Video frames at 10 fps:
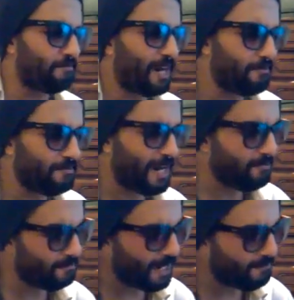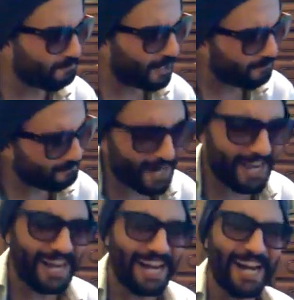ماما ماما
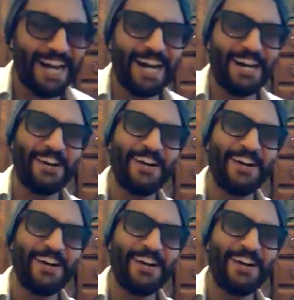ماما